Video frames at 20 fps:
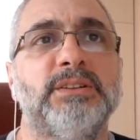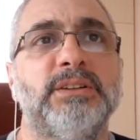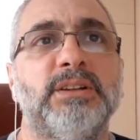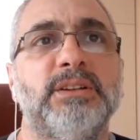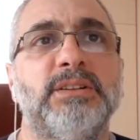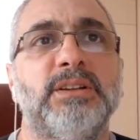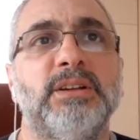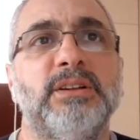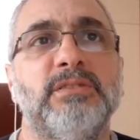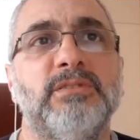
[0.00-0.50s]
на
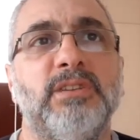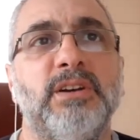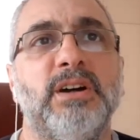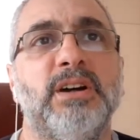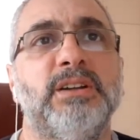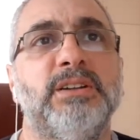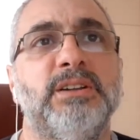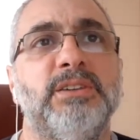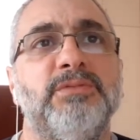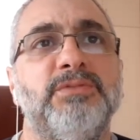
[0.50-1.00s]

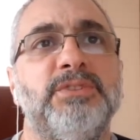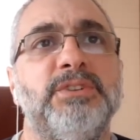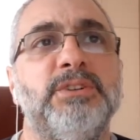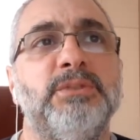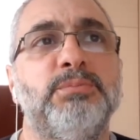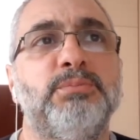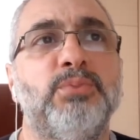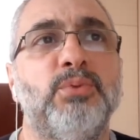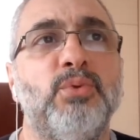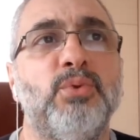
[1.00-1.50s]
Тайване, в
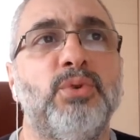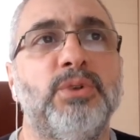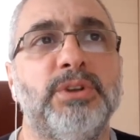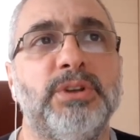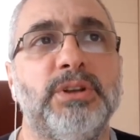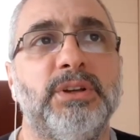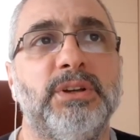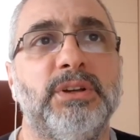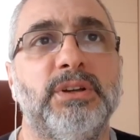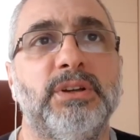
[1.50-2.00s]

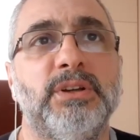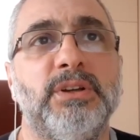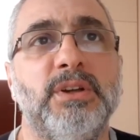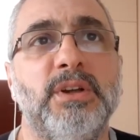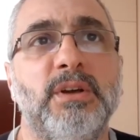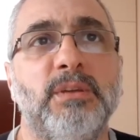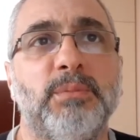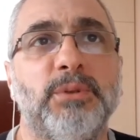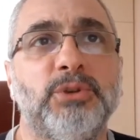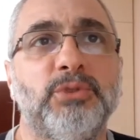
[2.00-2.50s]
Японии,
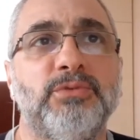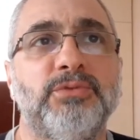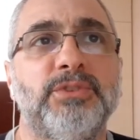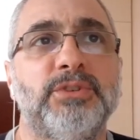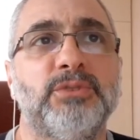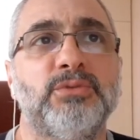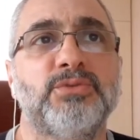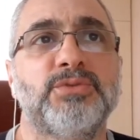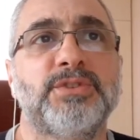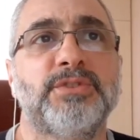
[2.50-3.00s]
потом
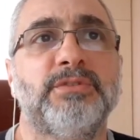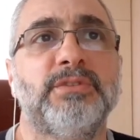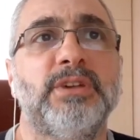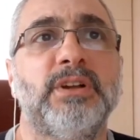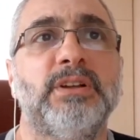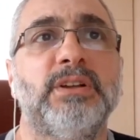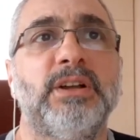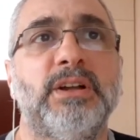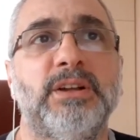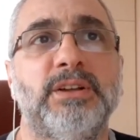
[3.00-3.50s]
вернулся в
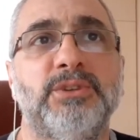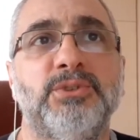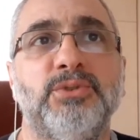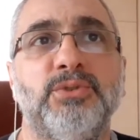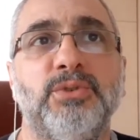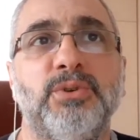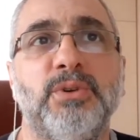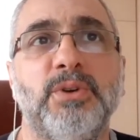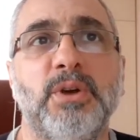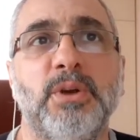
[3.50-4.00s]

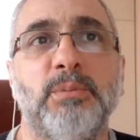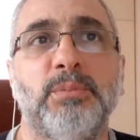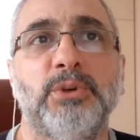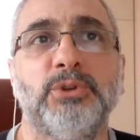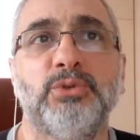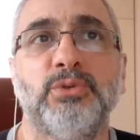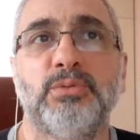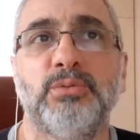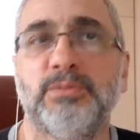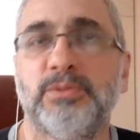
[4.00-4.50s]
Голландию,
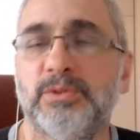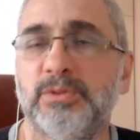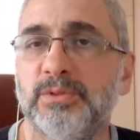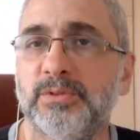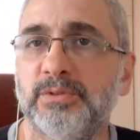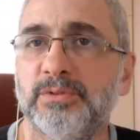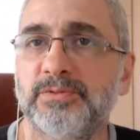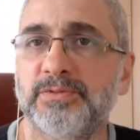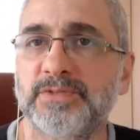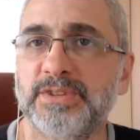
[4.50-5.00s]

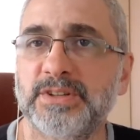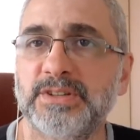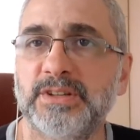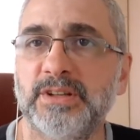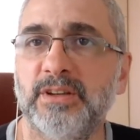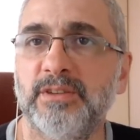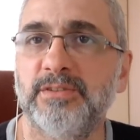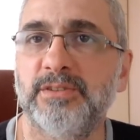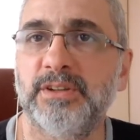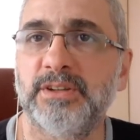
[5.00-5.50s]
потом в
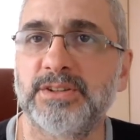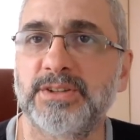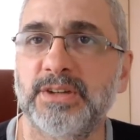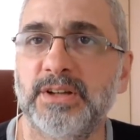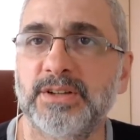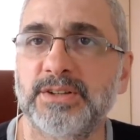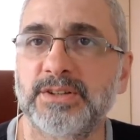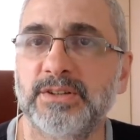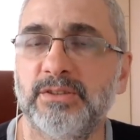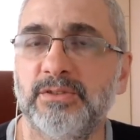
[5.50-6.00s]
составе
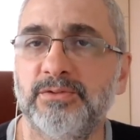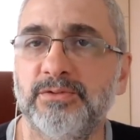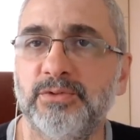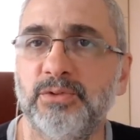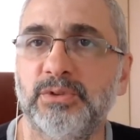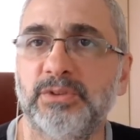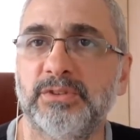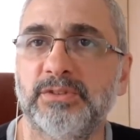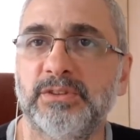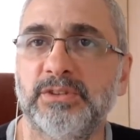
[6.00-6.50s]
Венецианского
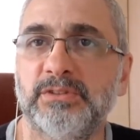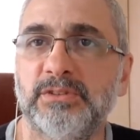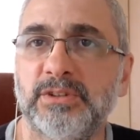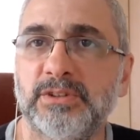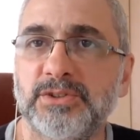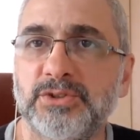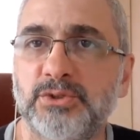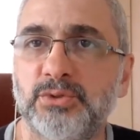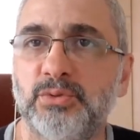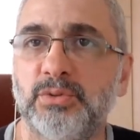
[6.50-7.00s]
флота
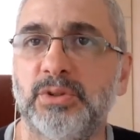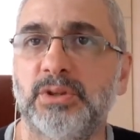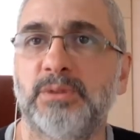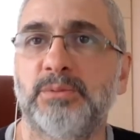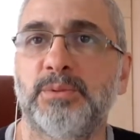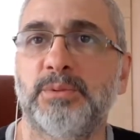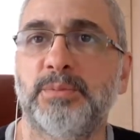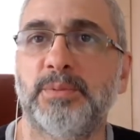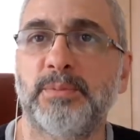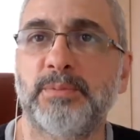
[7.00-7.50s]
воевал с
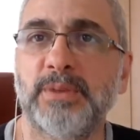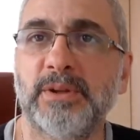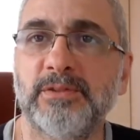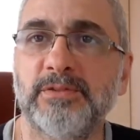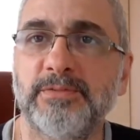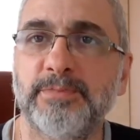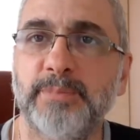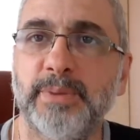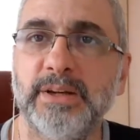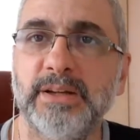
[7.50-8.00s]
турками, попал
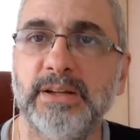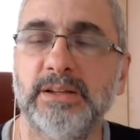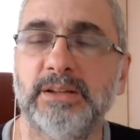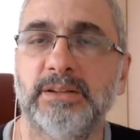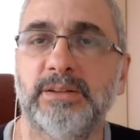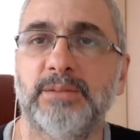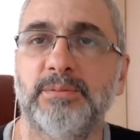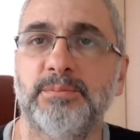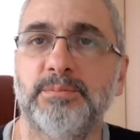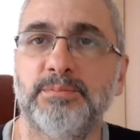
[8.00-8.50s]
в
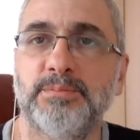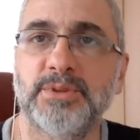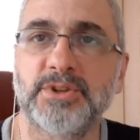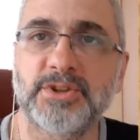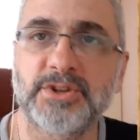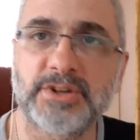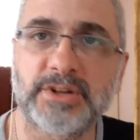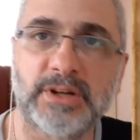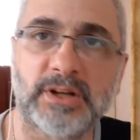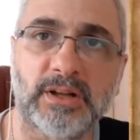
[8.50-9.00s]
плен,
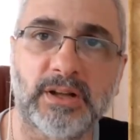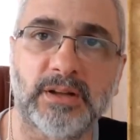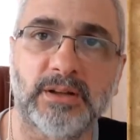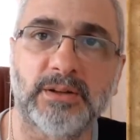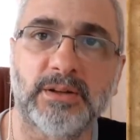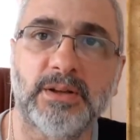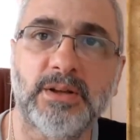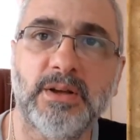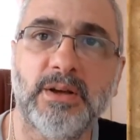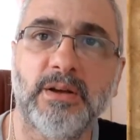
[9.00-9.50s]

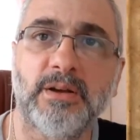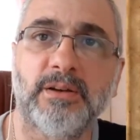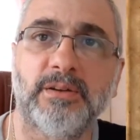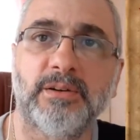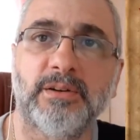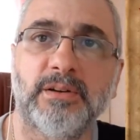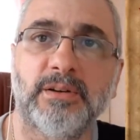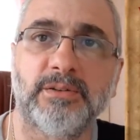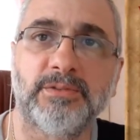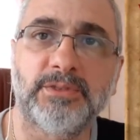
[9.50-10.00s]
бежал,
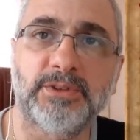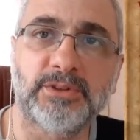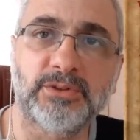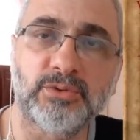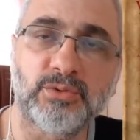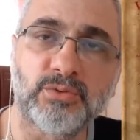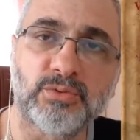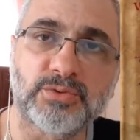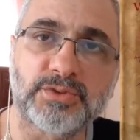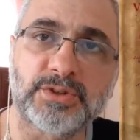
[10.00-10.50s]

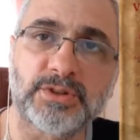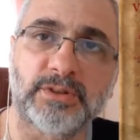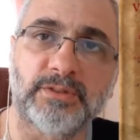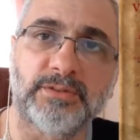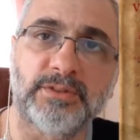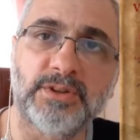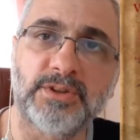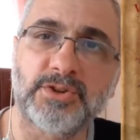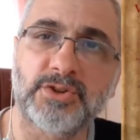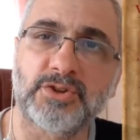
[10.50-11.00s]
вернулся. В
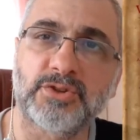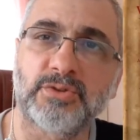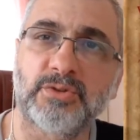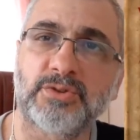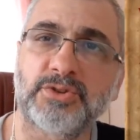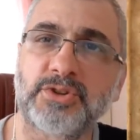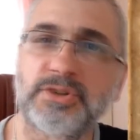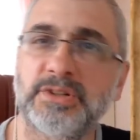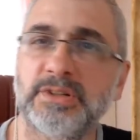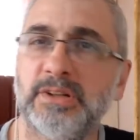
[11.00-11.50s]

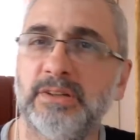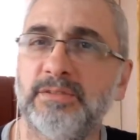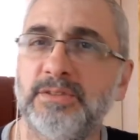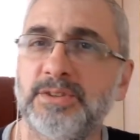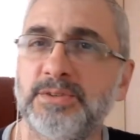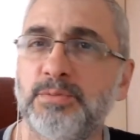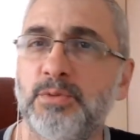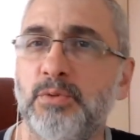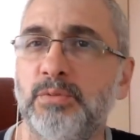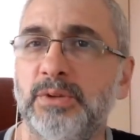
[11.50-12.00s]

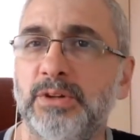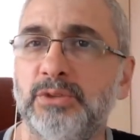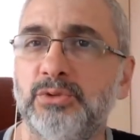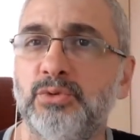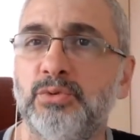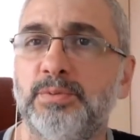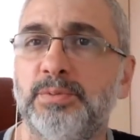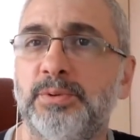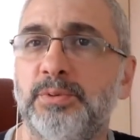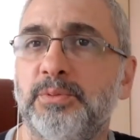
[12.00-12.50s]
1668
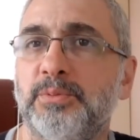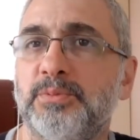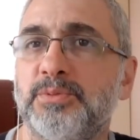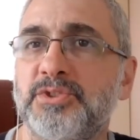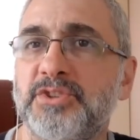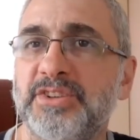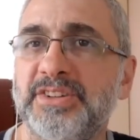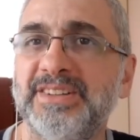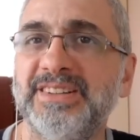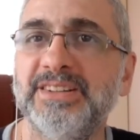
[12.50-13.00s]
году, по-моему,
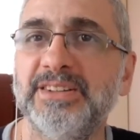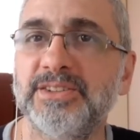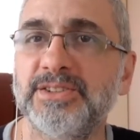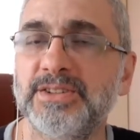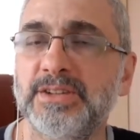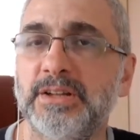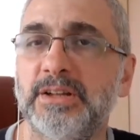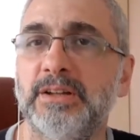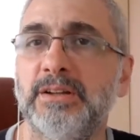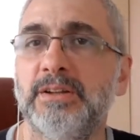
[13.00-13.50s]

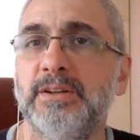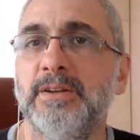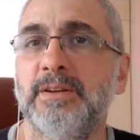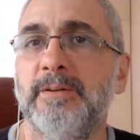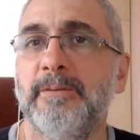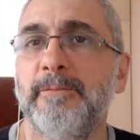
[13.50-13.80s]
женился –